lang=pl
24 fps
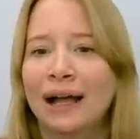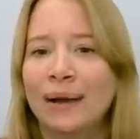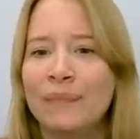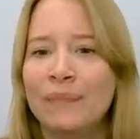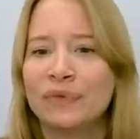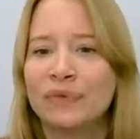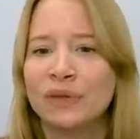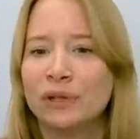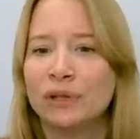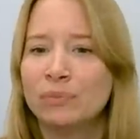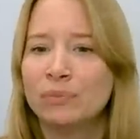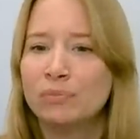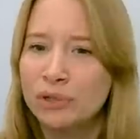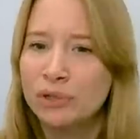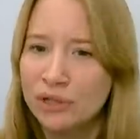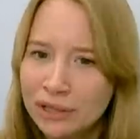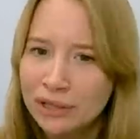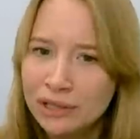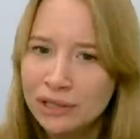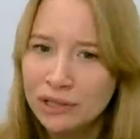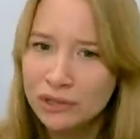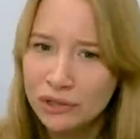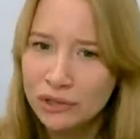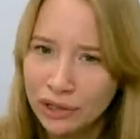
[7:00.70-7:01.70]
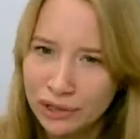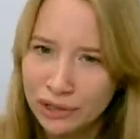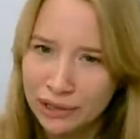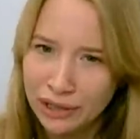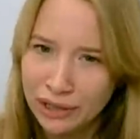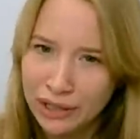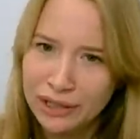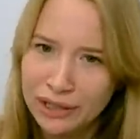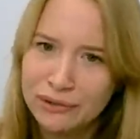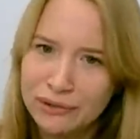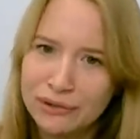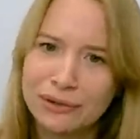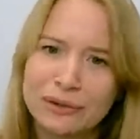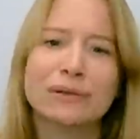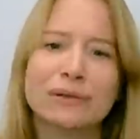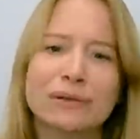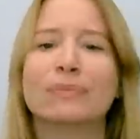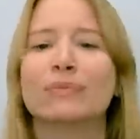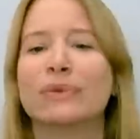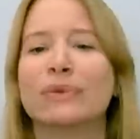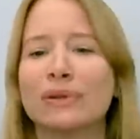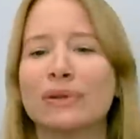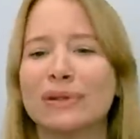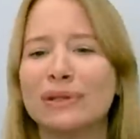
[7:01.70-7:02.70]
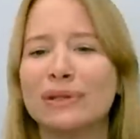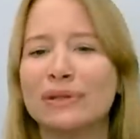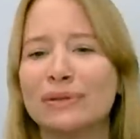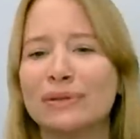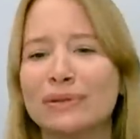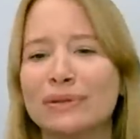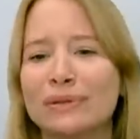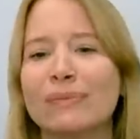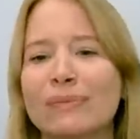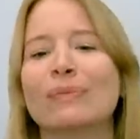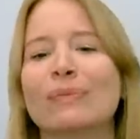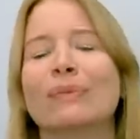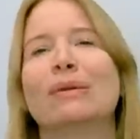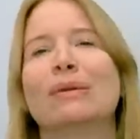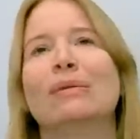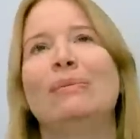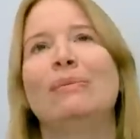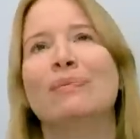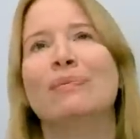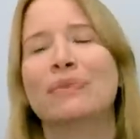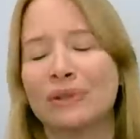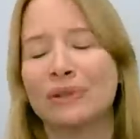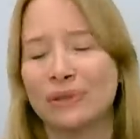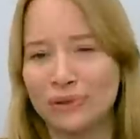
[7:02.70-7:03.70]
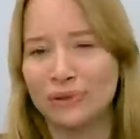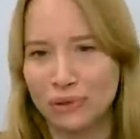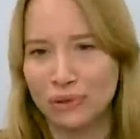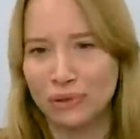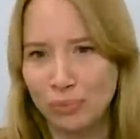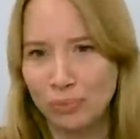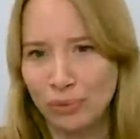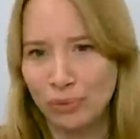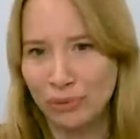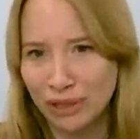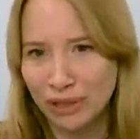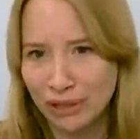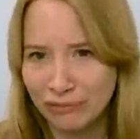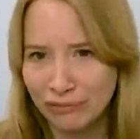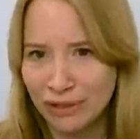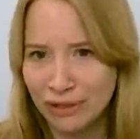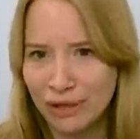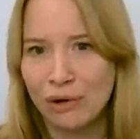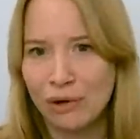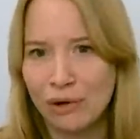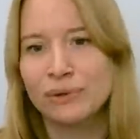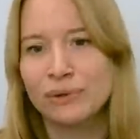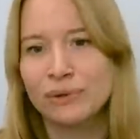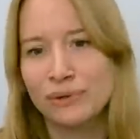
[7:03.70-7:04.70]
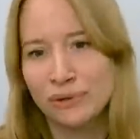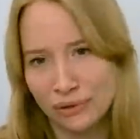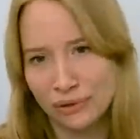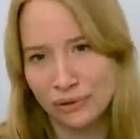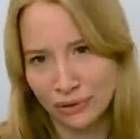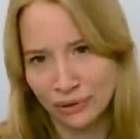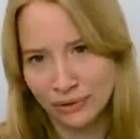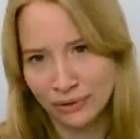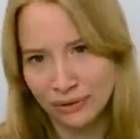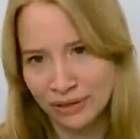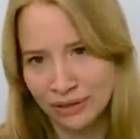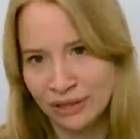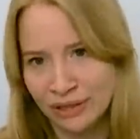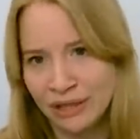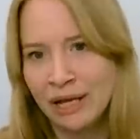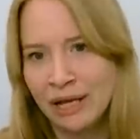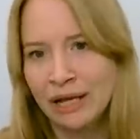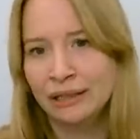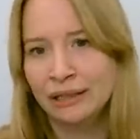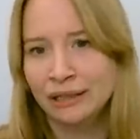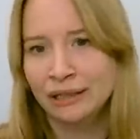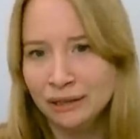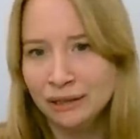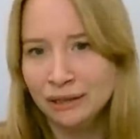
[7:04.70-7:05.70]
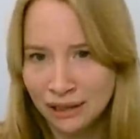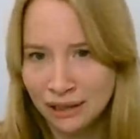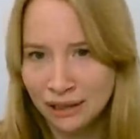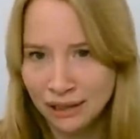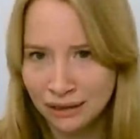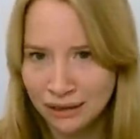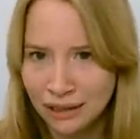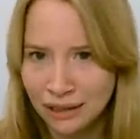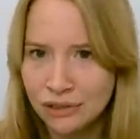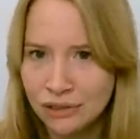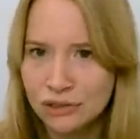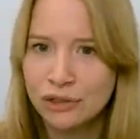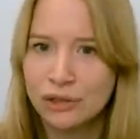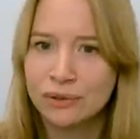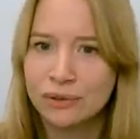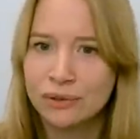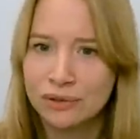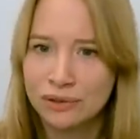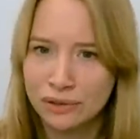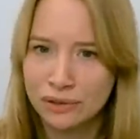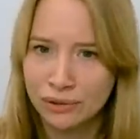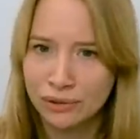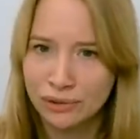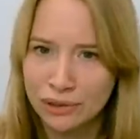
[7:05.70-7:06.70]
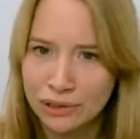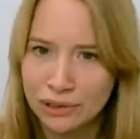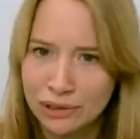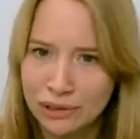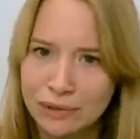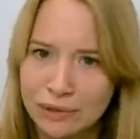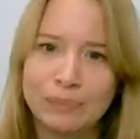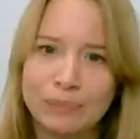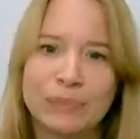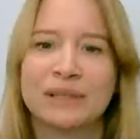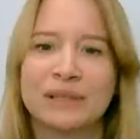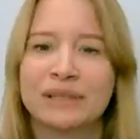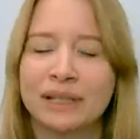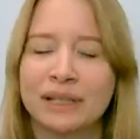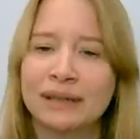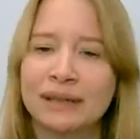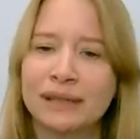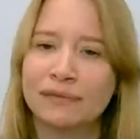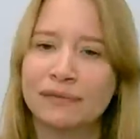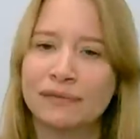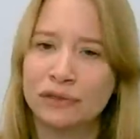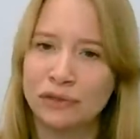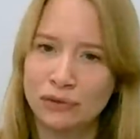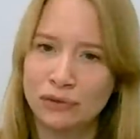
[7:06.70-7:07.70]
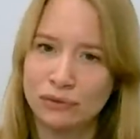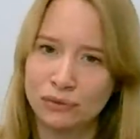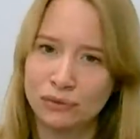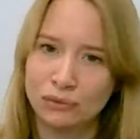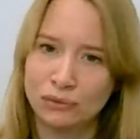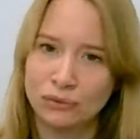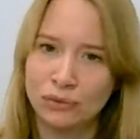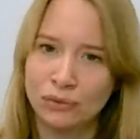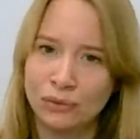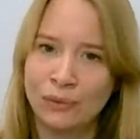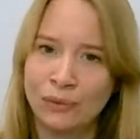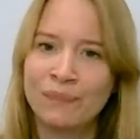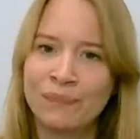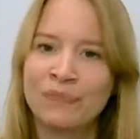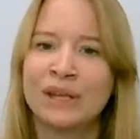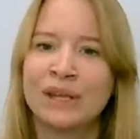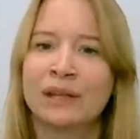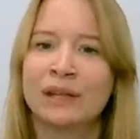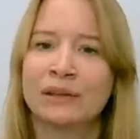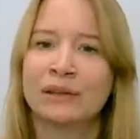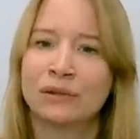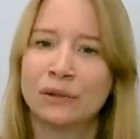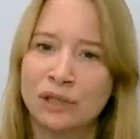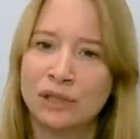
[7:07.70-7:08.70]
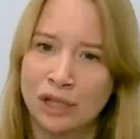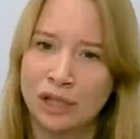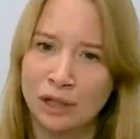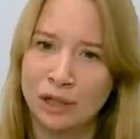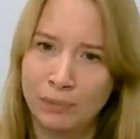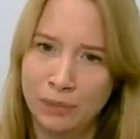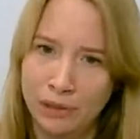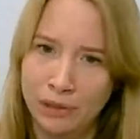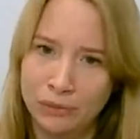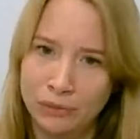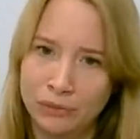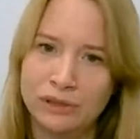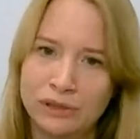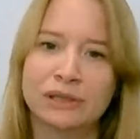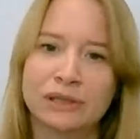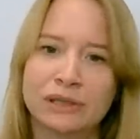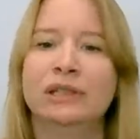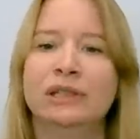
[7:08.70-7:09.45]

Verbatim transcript: No i przeniesienie to, to jest to, co się pojawia od strony klienta czy od strony pacjenta w stosunku do terapeuty.